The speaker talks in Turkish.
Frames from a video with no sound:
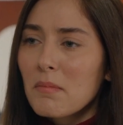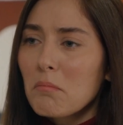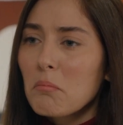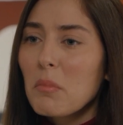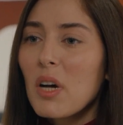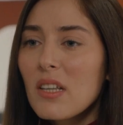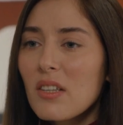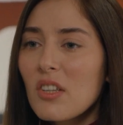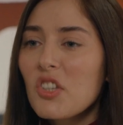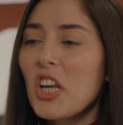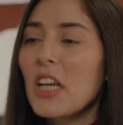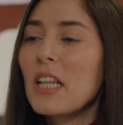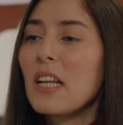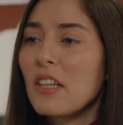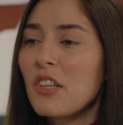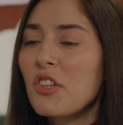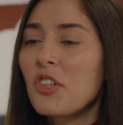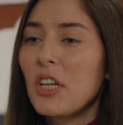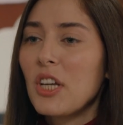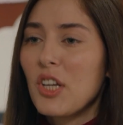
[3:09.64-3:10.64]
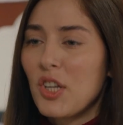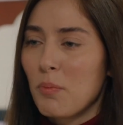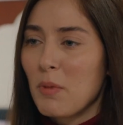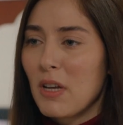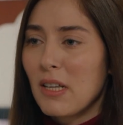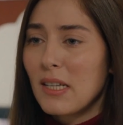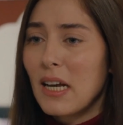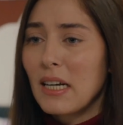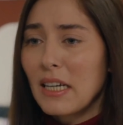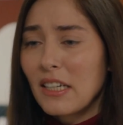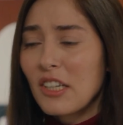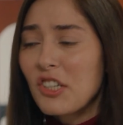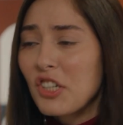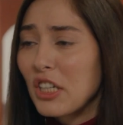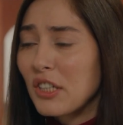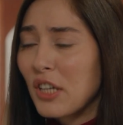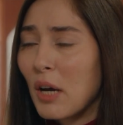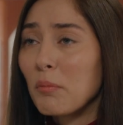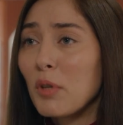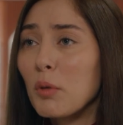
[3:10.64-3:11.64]
Bazı şeyler hiç değişmez derken
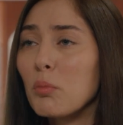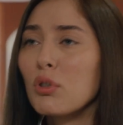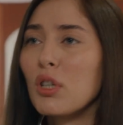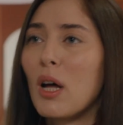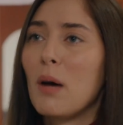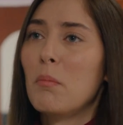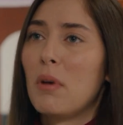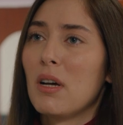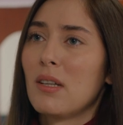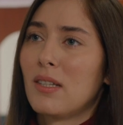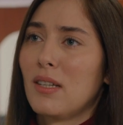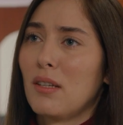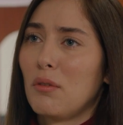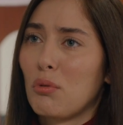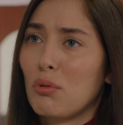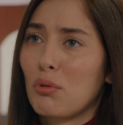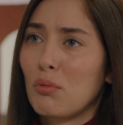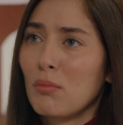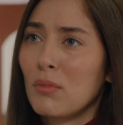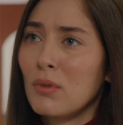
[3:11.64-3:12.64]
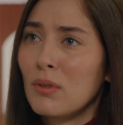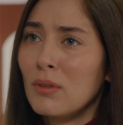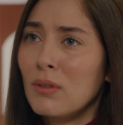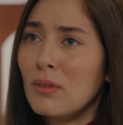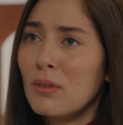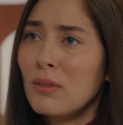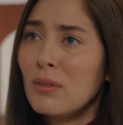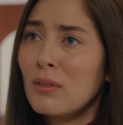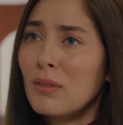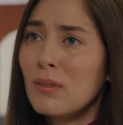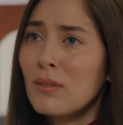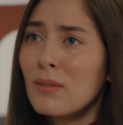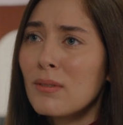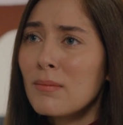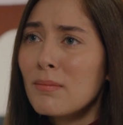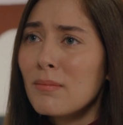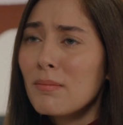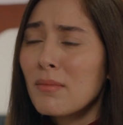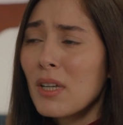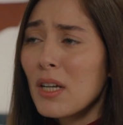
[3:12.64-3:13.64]
işte tam da bundan bahsediyordum.
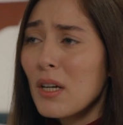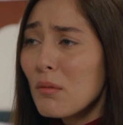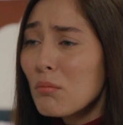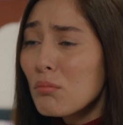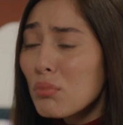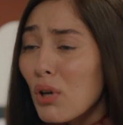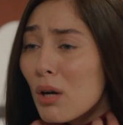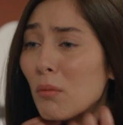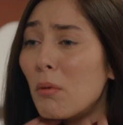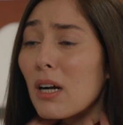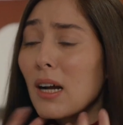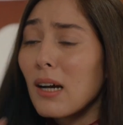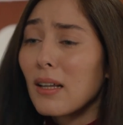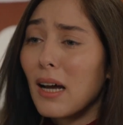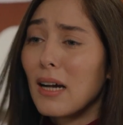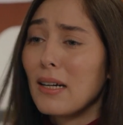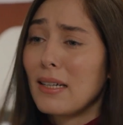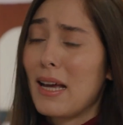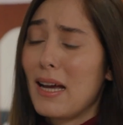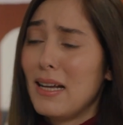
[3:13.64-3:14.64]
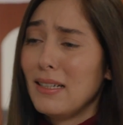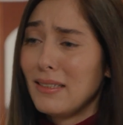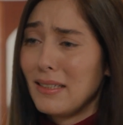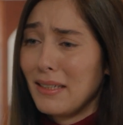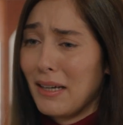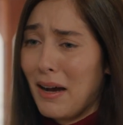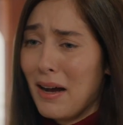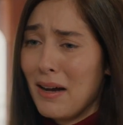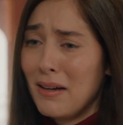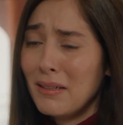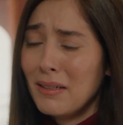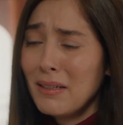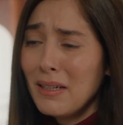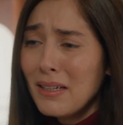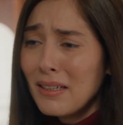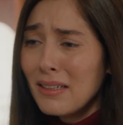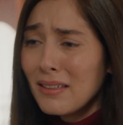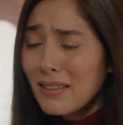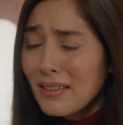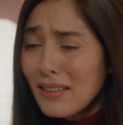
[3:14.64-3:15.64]
Burama kadar geldi ya.
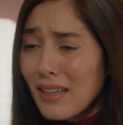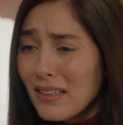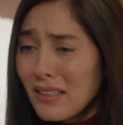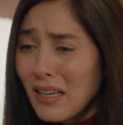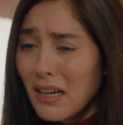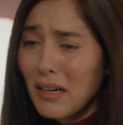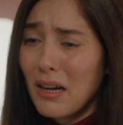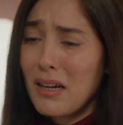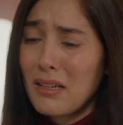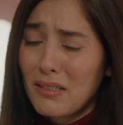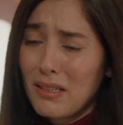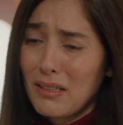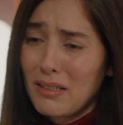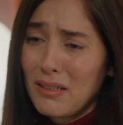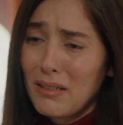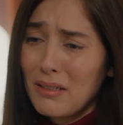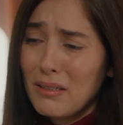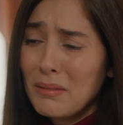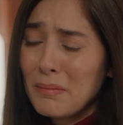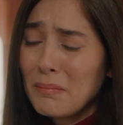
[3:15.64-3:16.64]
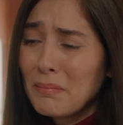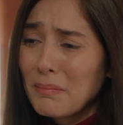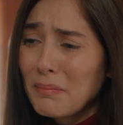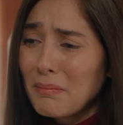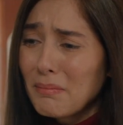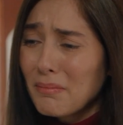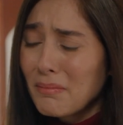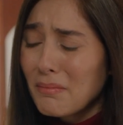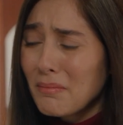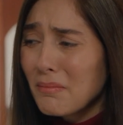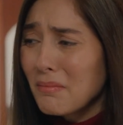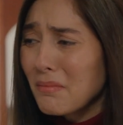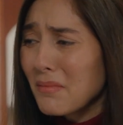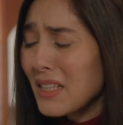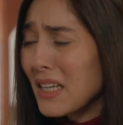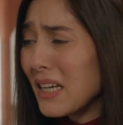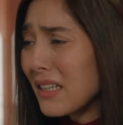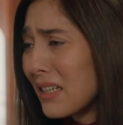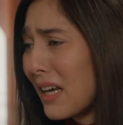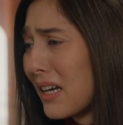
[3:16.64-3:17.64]
Yeter artık.
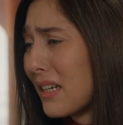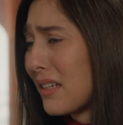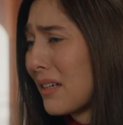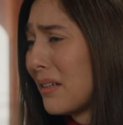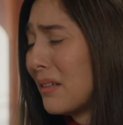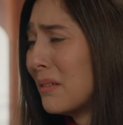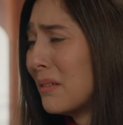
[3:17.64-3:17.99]
Yeter.